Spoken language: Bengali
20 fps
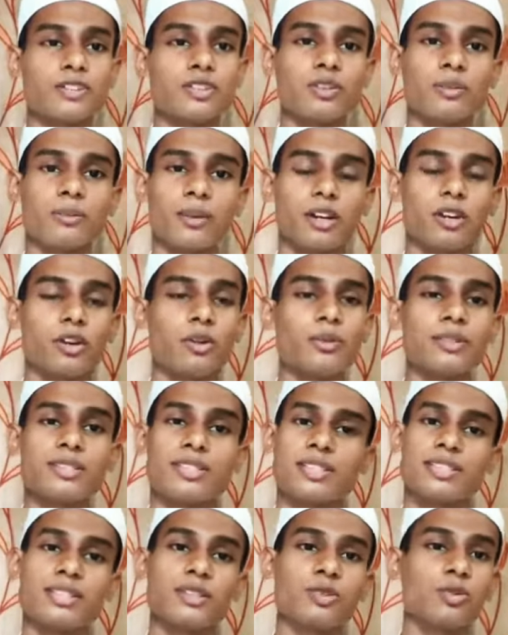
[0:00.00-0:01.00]
জন্য ভালো হবে
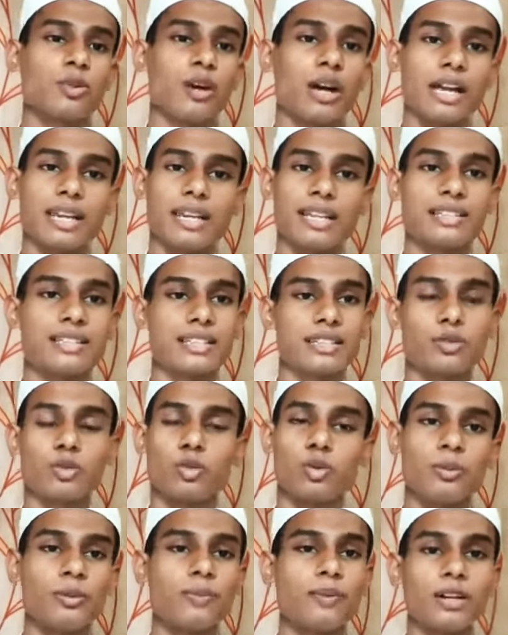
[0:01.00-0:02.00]
সেটি কিন্তু আল্লাহ জানে
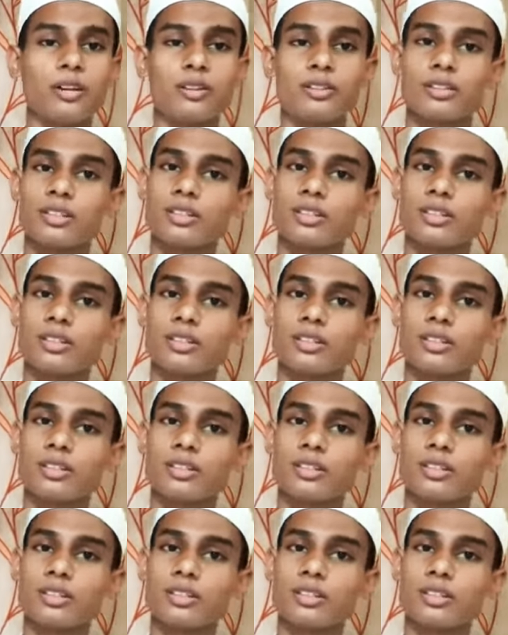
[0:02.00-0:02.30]
খুবই ভালো